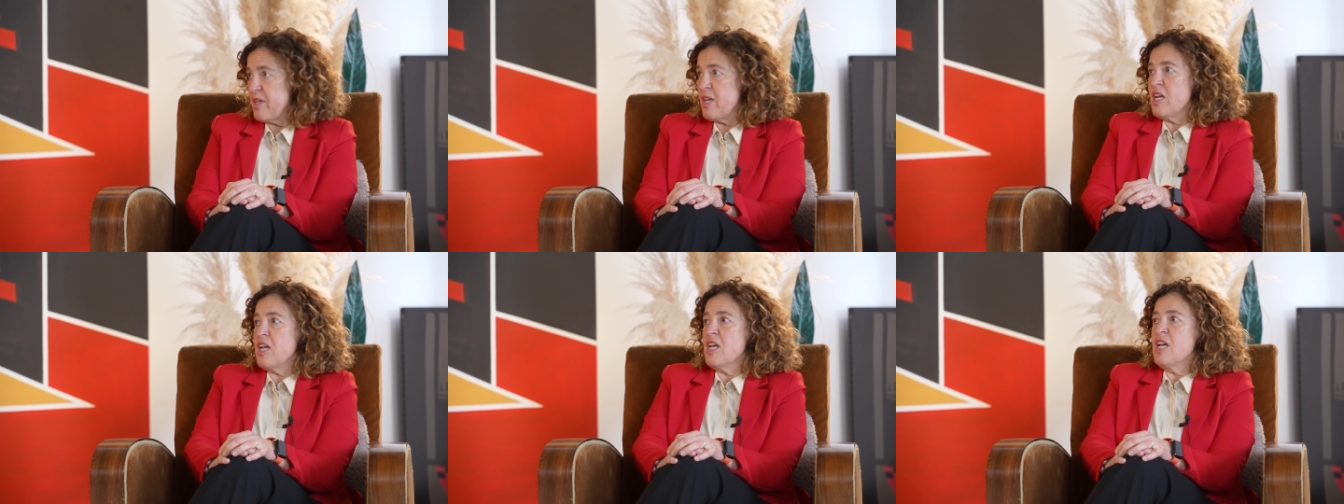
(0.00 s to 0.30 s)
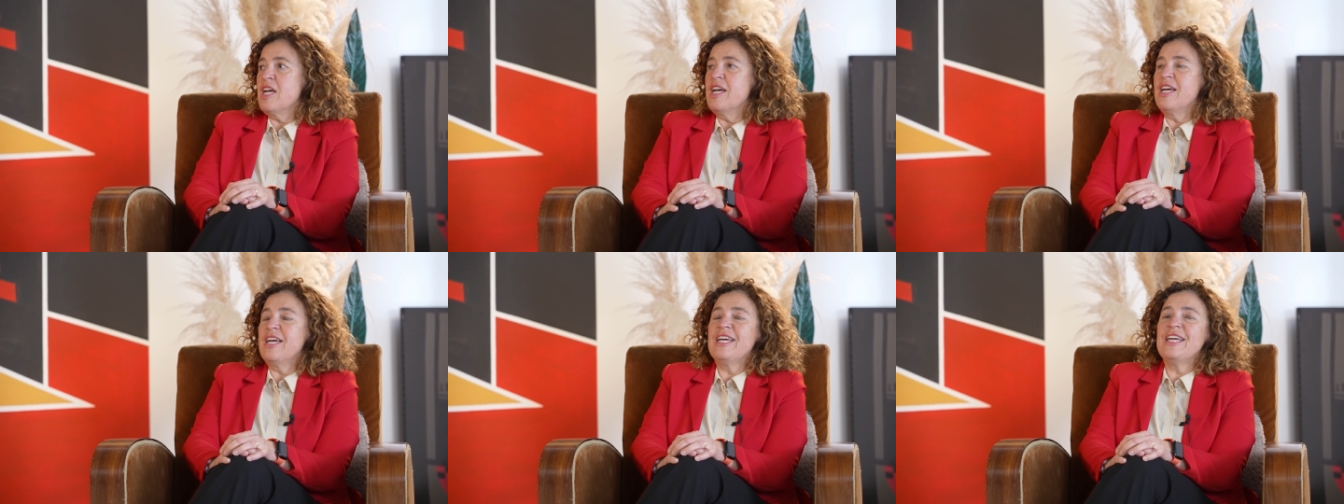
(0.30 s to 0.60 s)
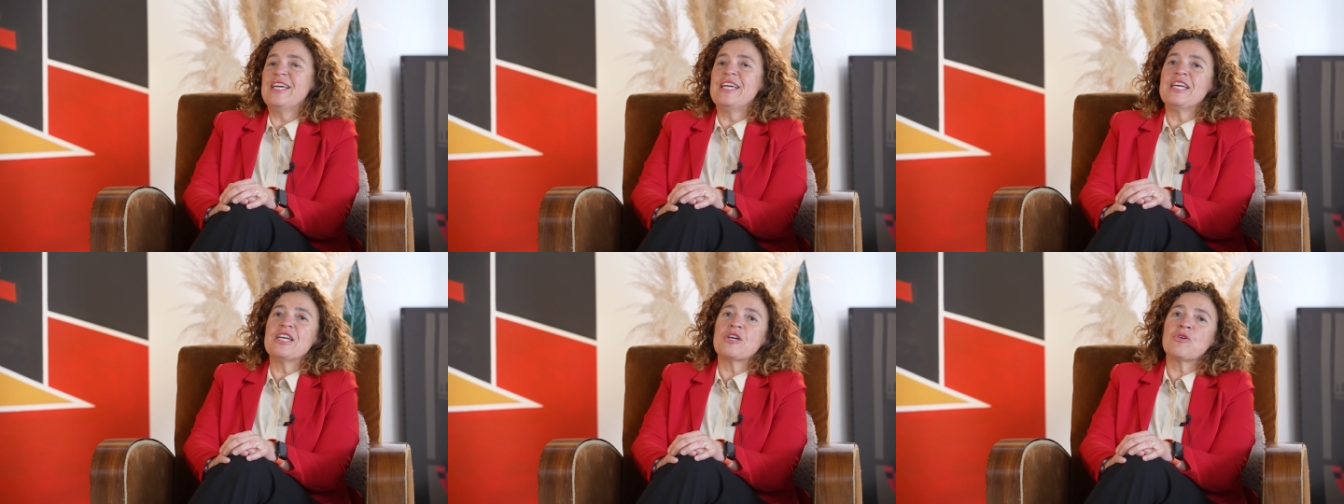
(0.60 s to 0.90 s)
Ah,
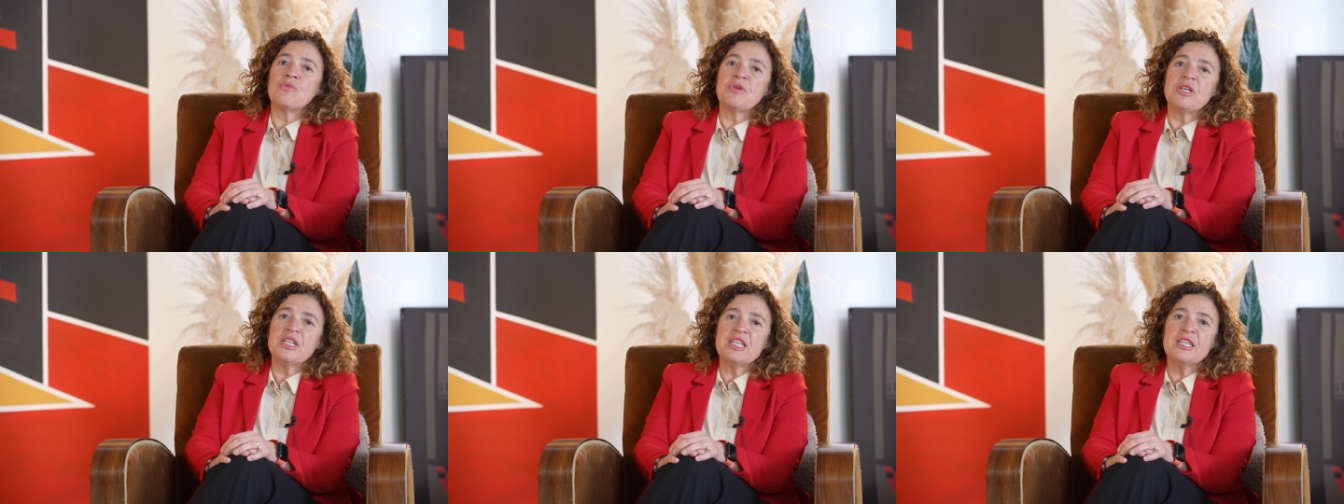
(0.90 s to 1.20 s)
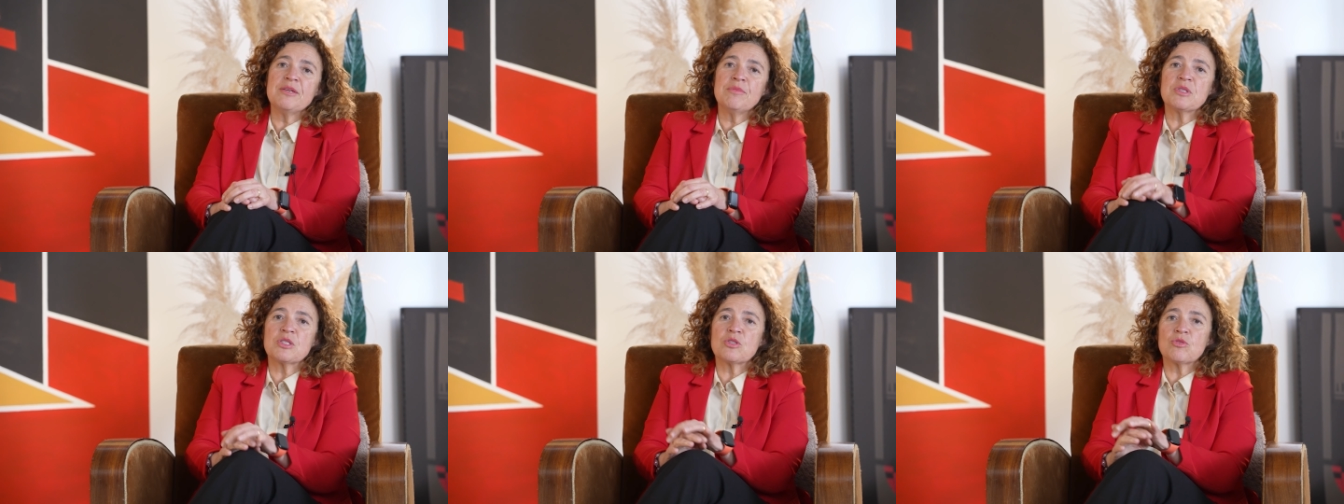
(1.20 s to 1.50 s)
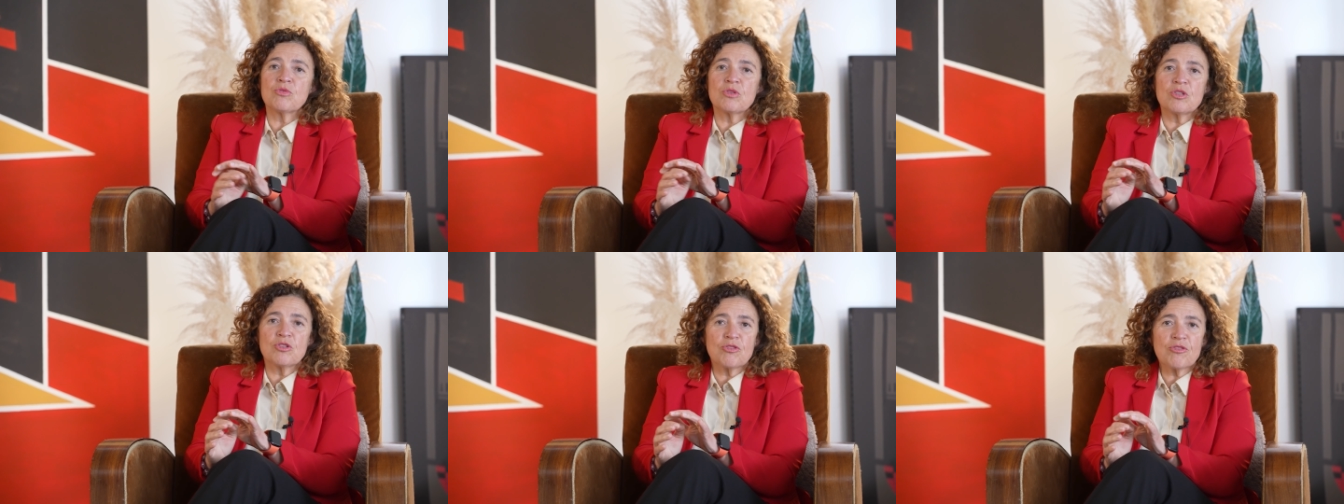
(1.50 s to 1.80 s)
okay. E quindi mi
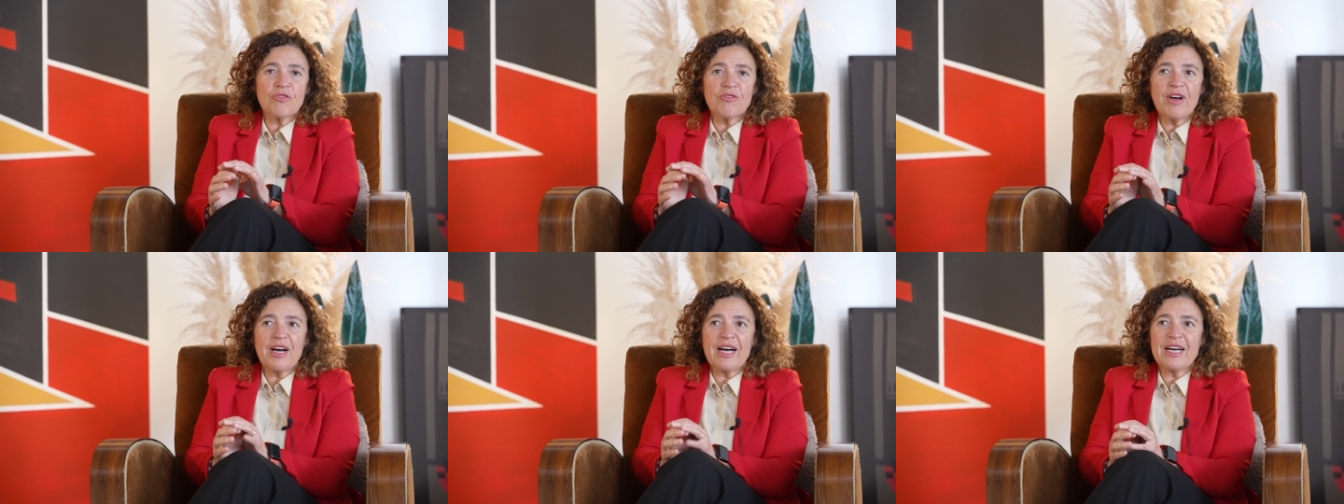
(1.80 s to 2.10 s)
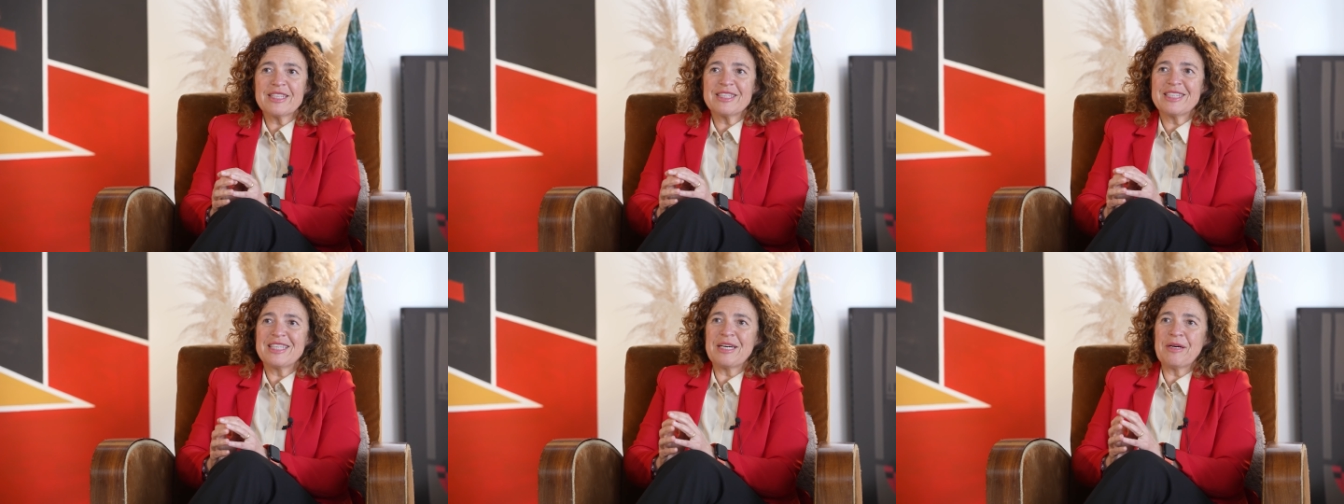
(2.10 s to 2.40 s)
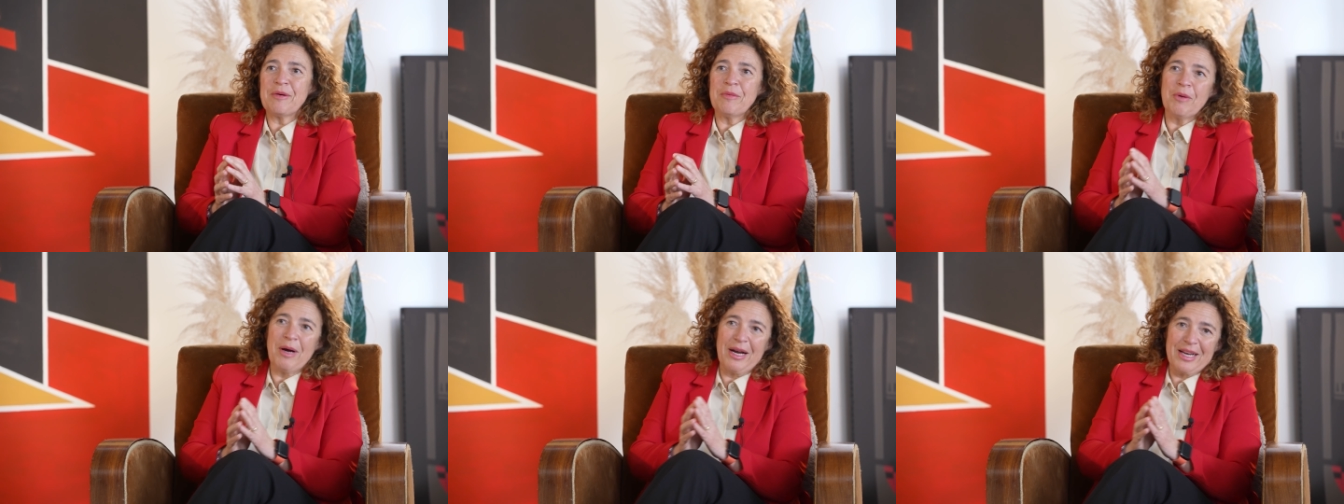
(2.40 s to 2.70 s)
sono
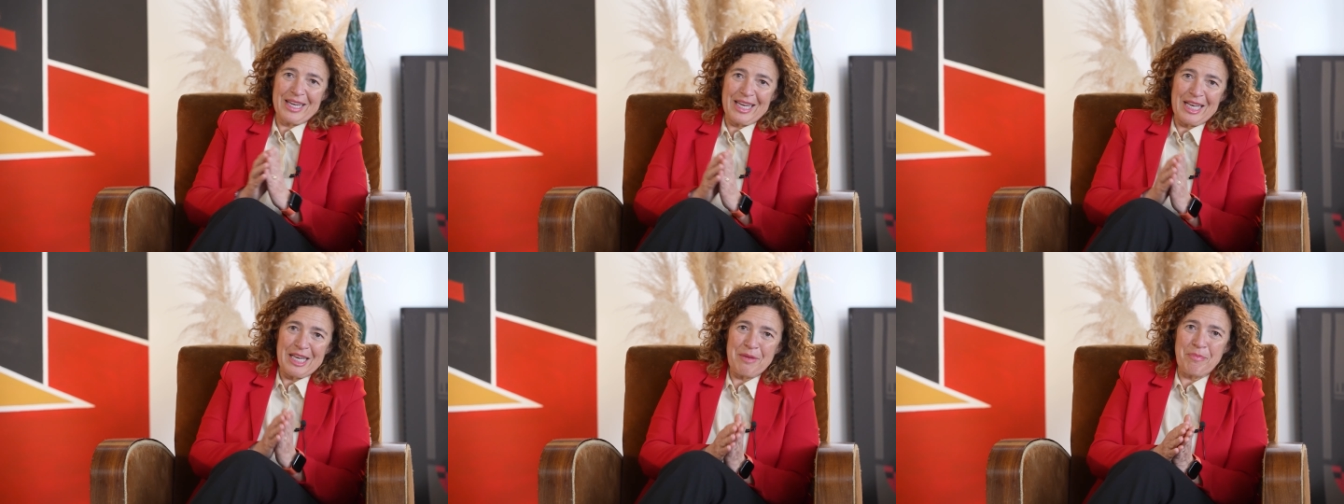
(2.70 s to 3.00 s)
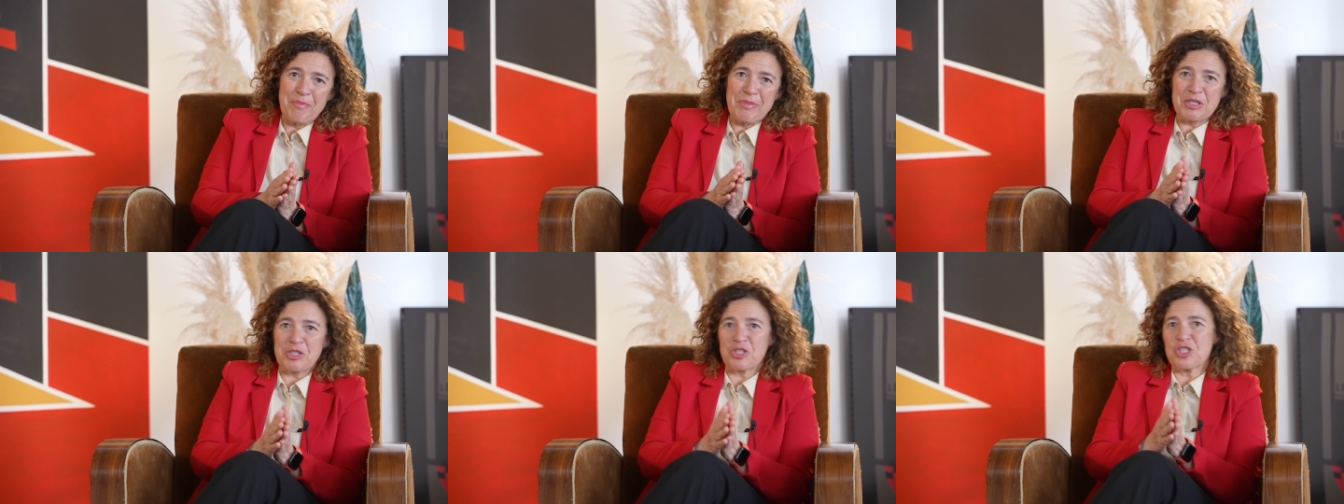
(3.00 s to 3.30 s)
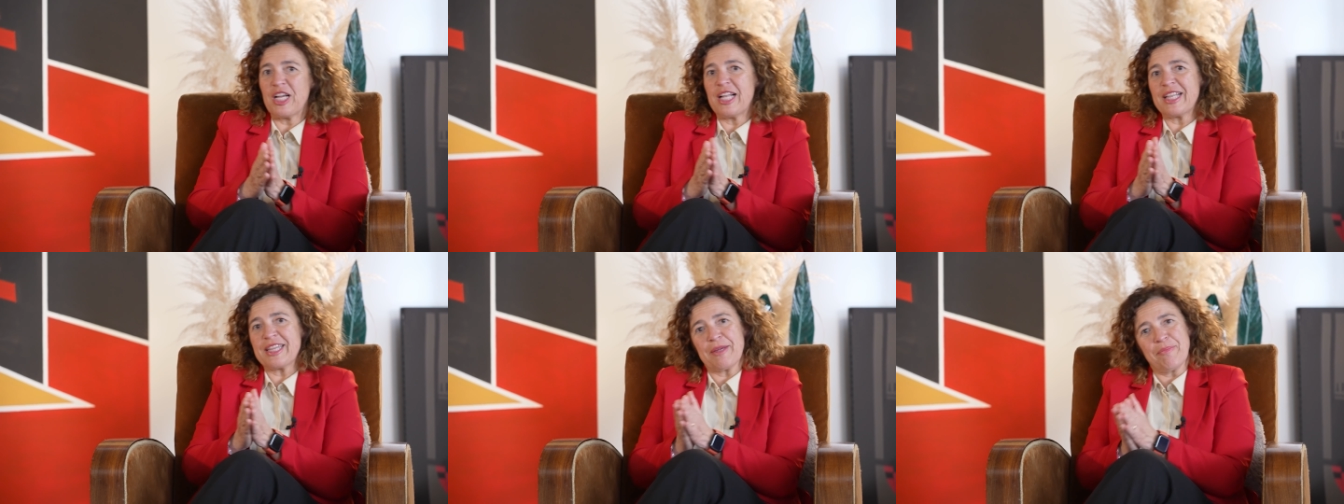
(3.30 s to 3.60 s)
ritrovata, anche lì per
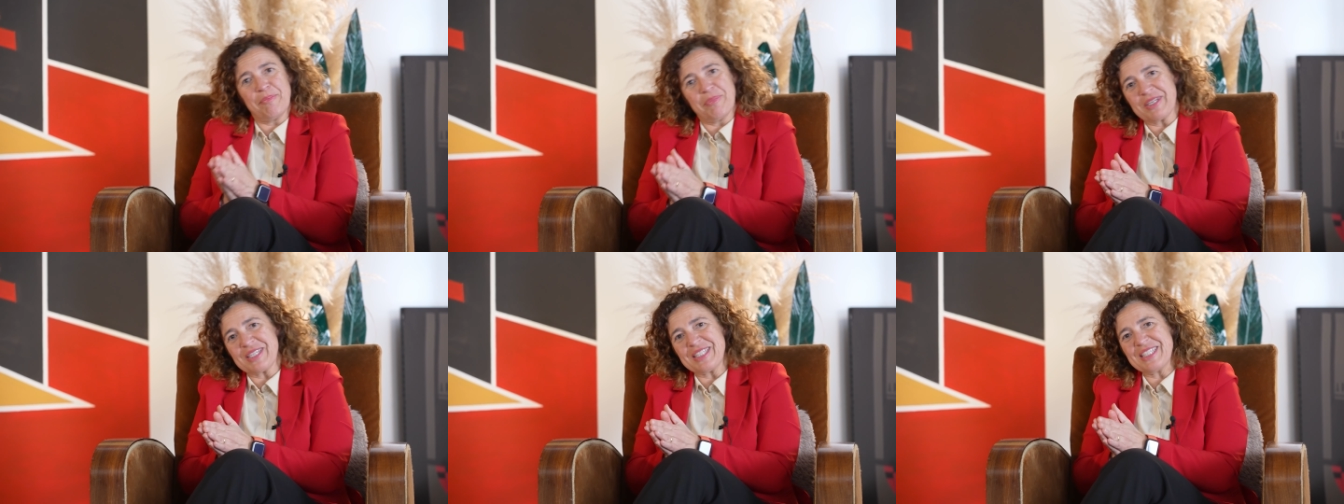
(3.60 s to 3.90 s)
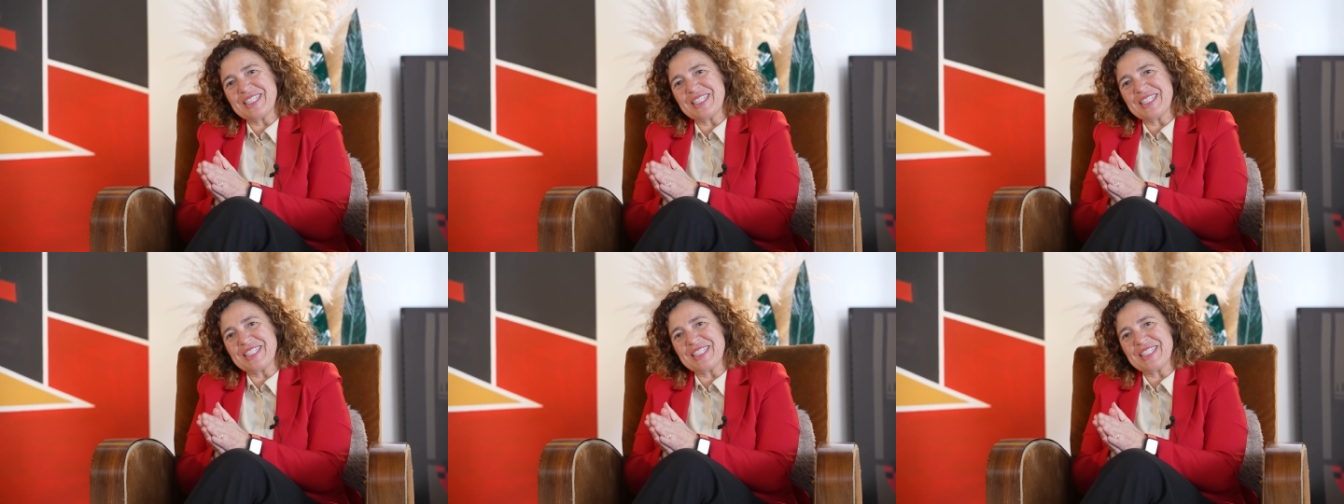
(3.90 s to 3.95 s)
scelta e per